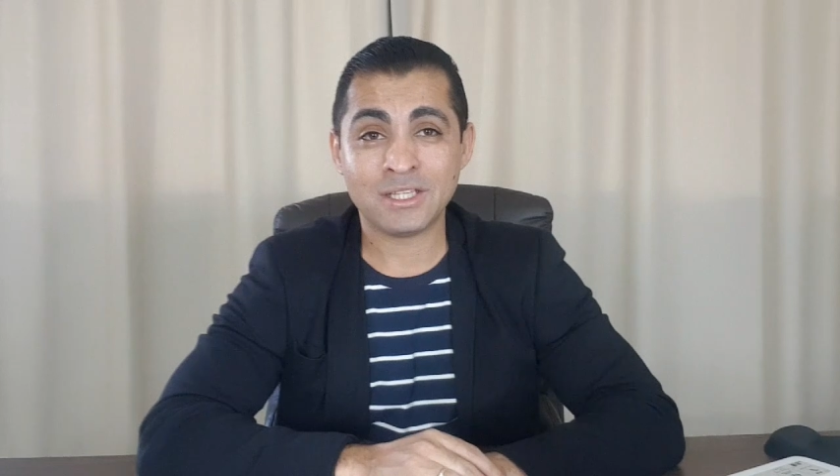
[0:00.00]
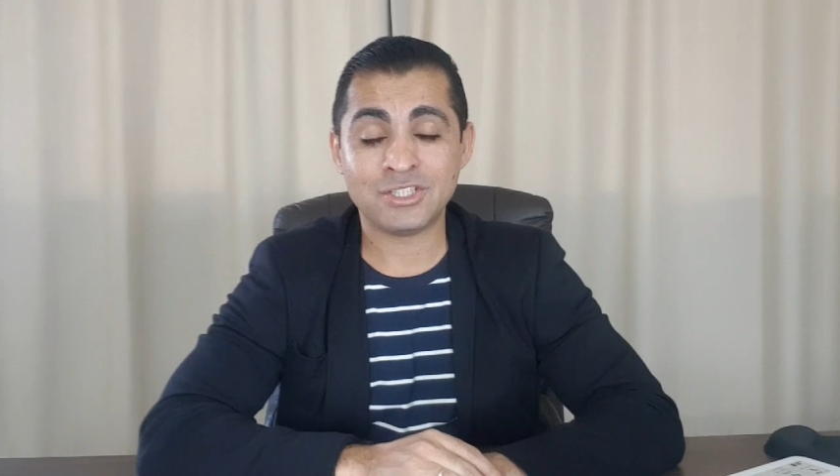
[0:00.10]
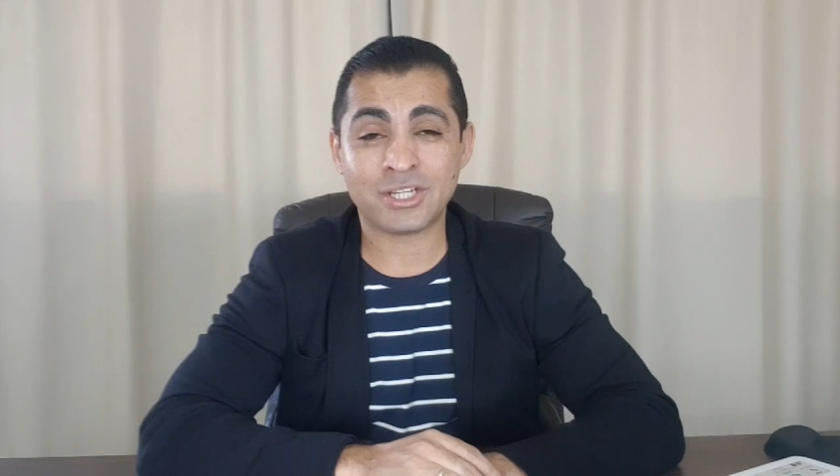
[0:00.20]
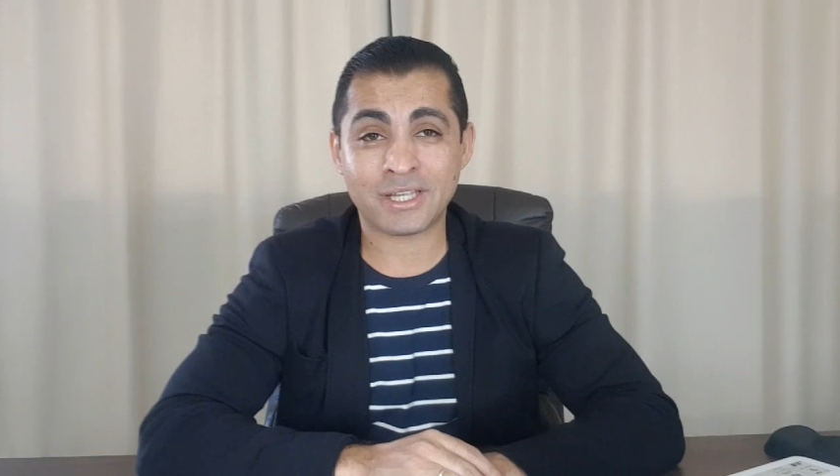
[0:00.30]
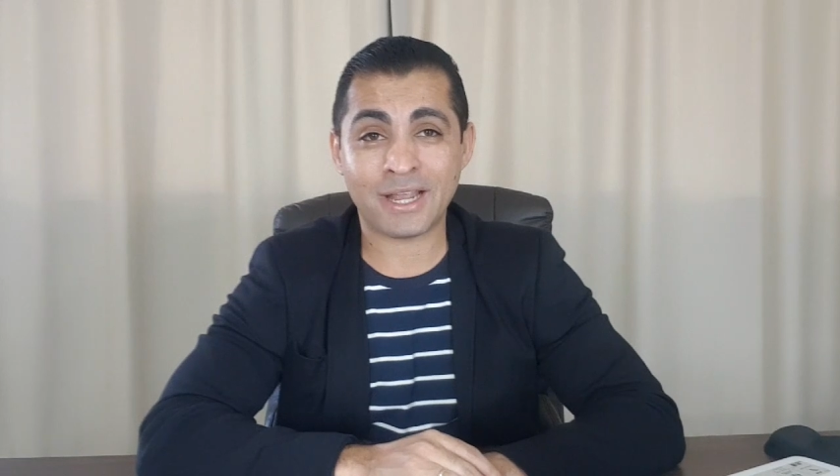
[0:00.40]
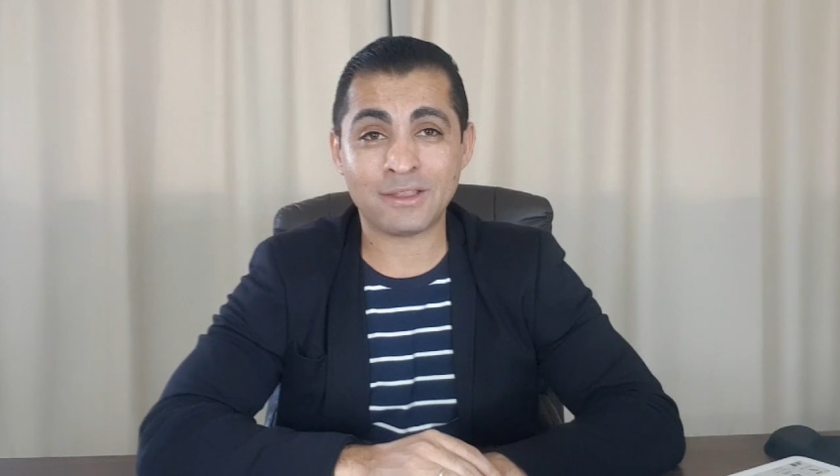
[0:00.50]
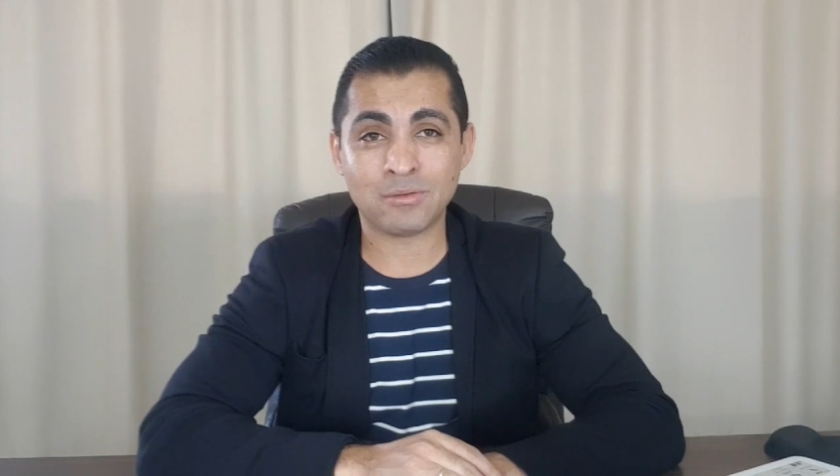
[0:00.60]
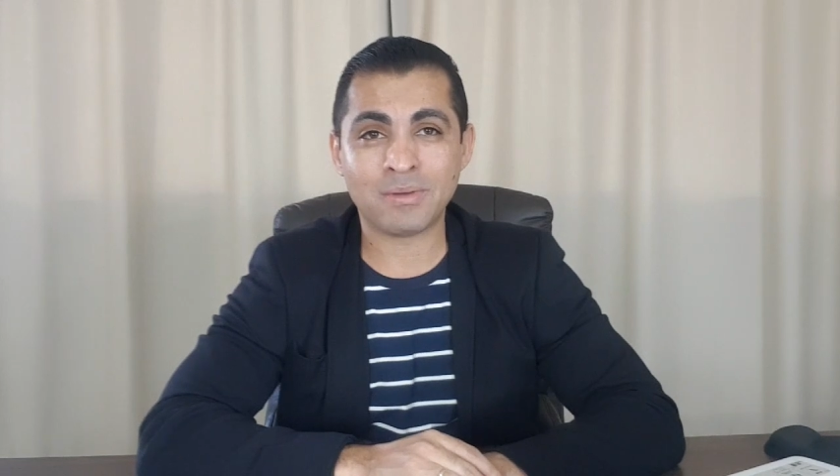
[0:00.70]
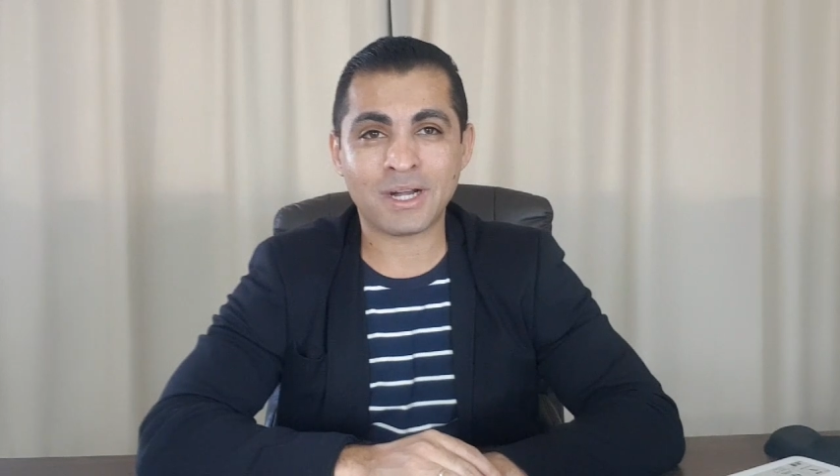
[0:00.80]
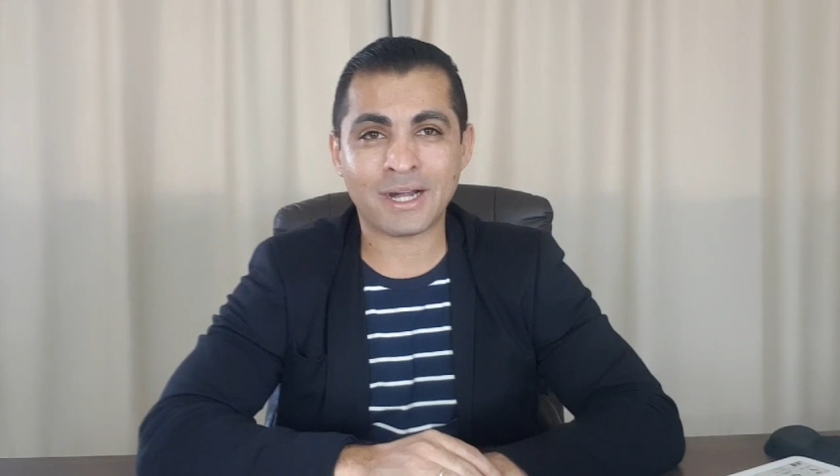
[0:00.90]
de
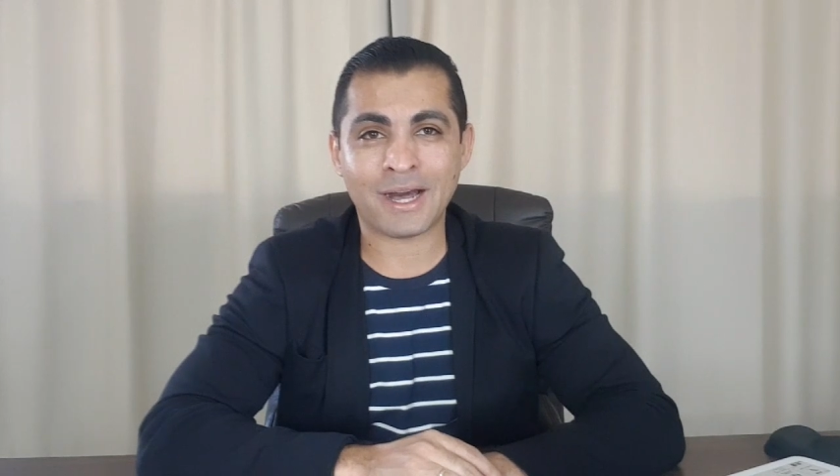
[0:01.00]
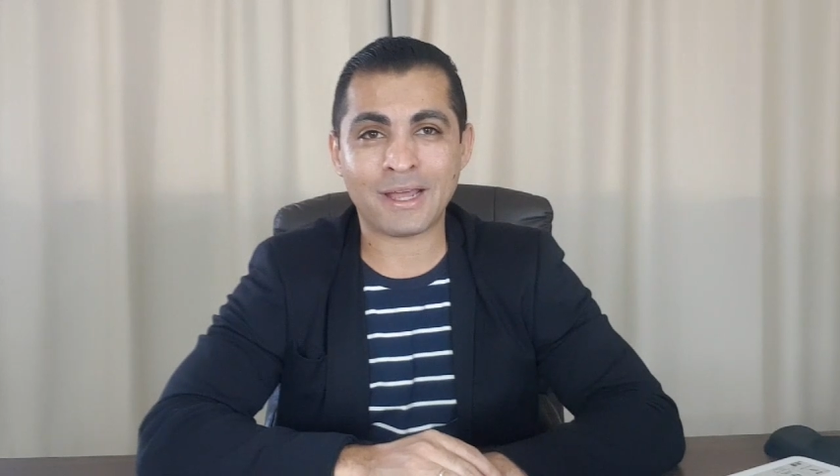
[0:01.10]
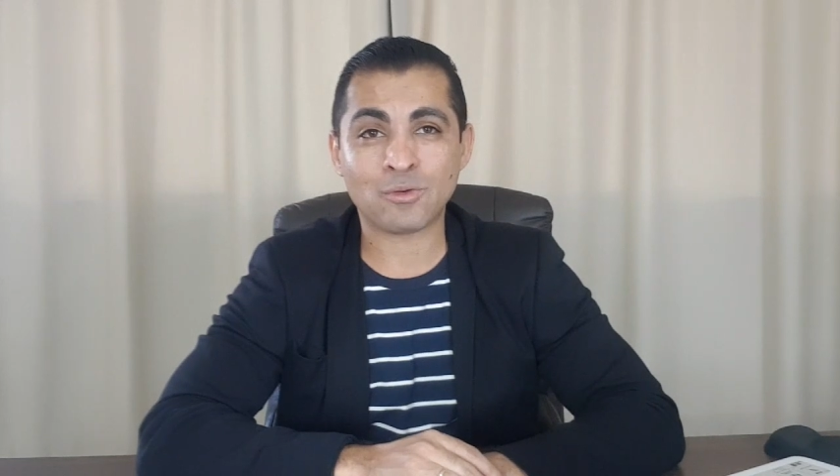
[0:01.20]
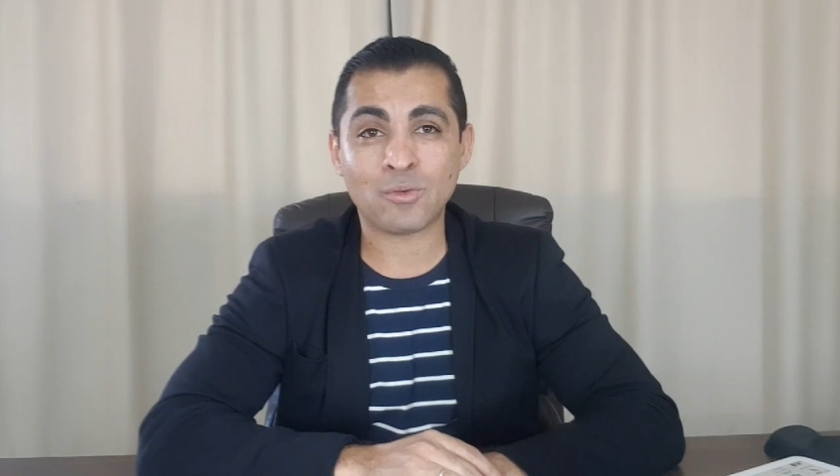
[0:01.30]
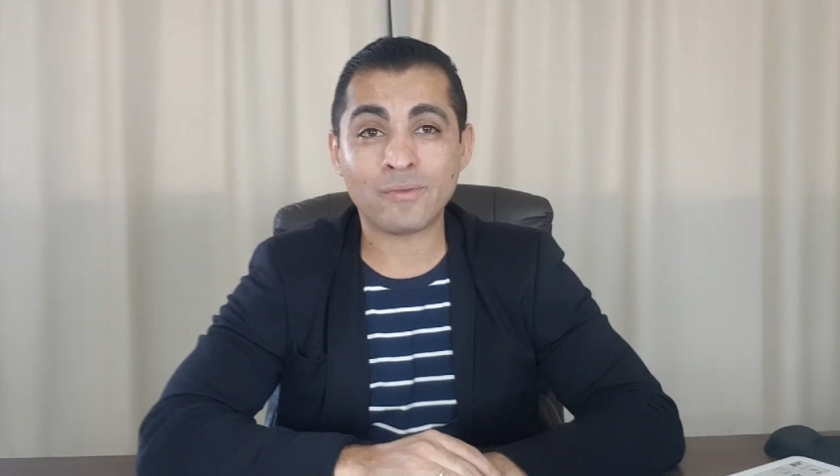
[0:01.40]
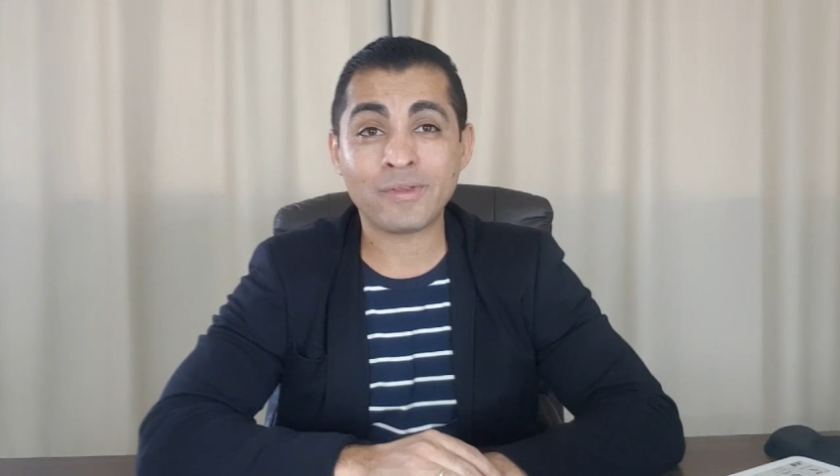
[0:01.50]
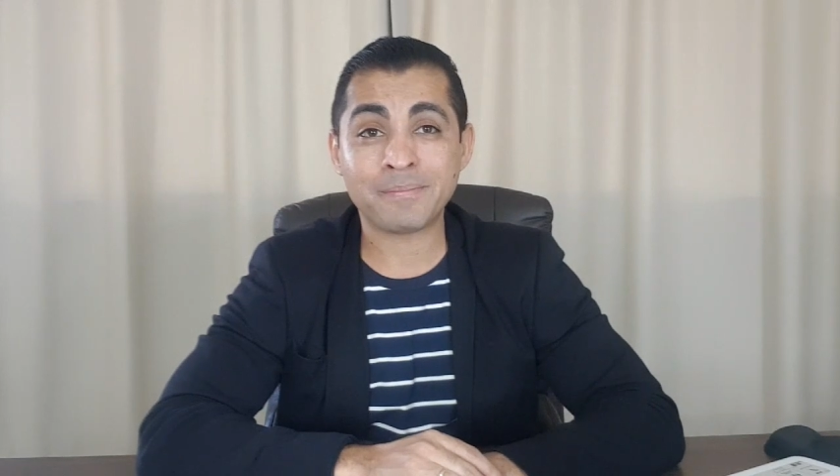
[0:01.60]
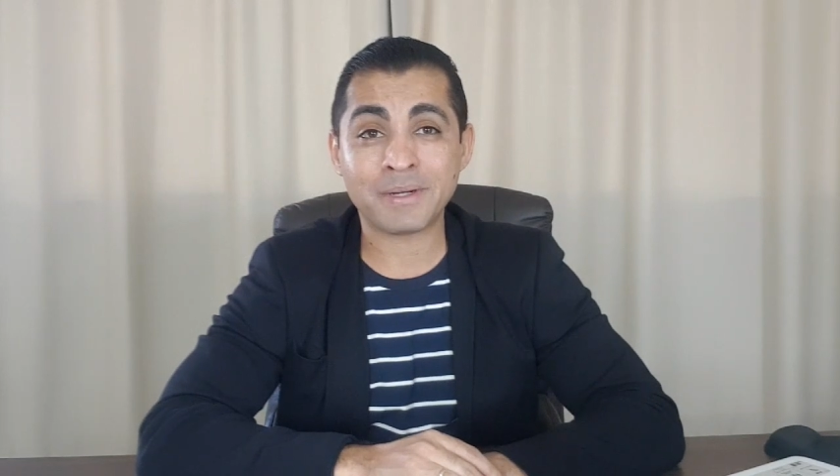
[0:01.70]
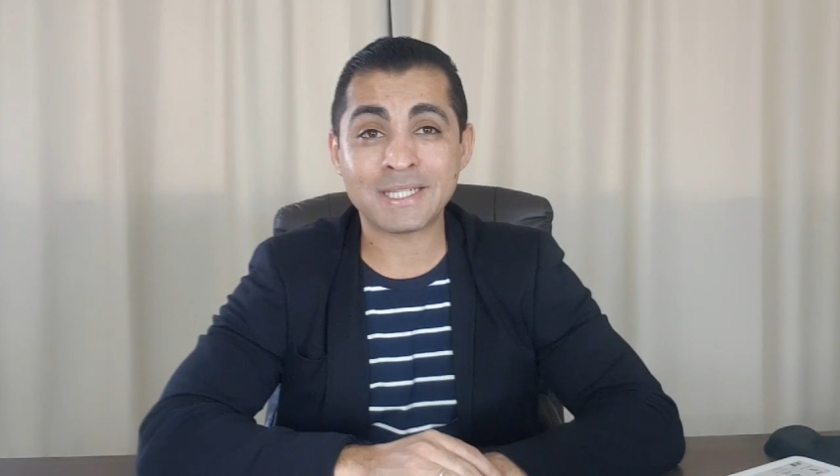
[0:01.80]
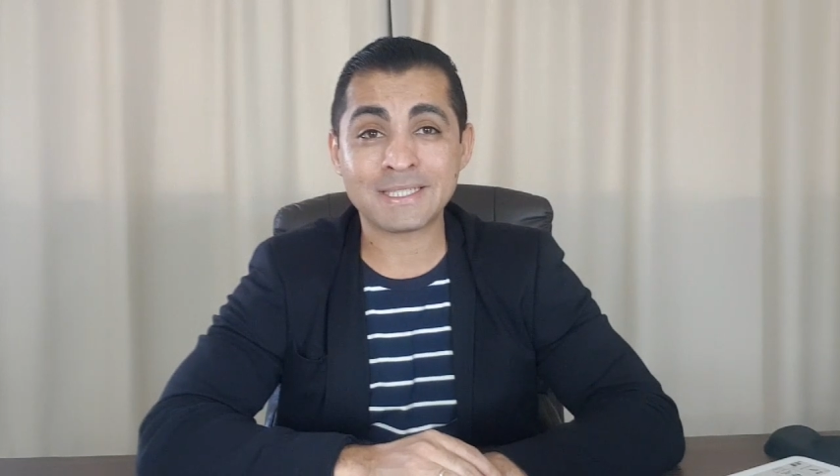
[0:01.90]
crédito bancário com uma
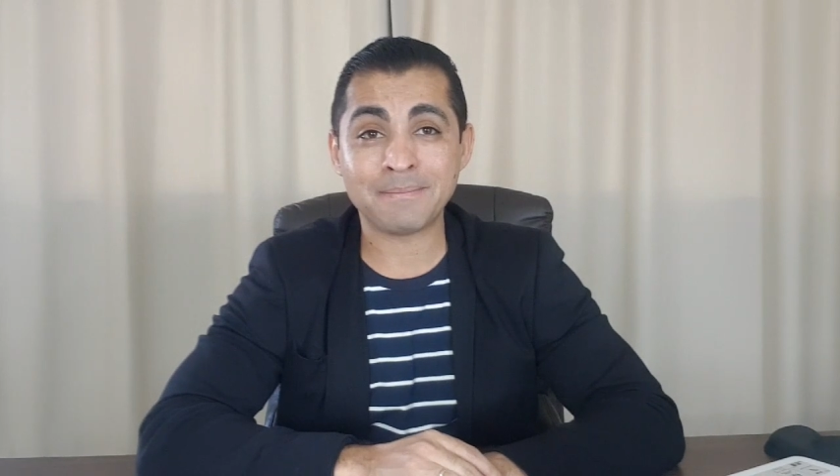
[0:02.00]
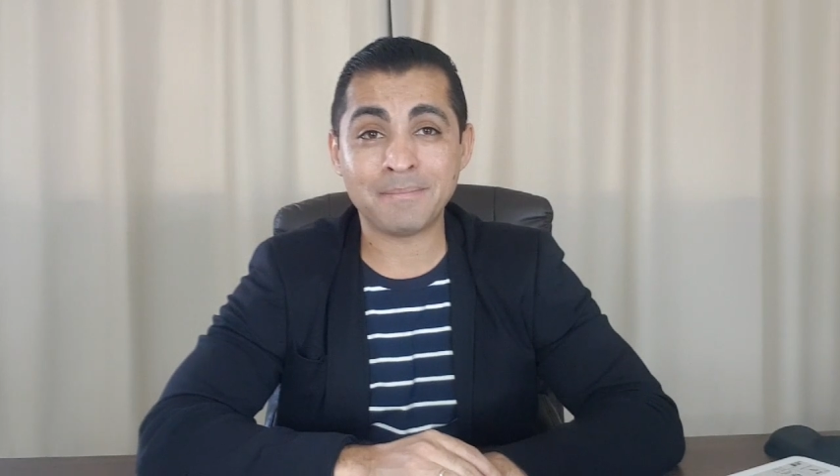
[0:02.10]
empresa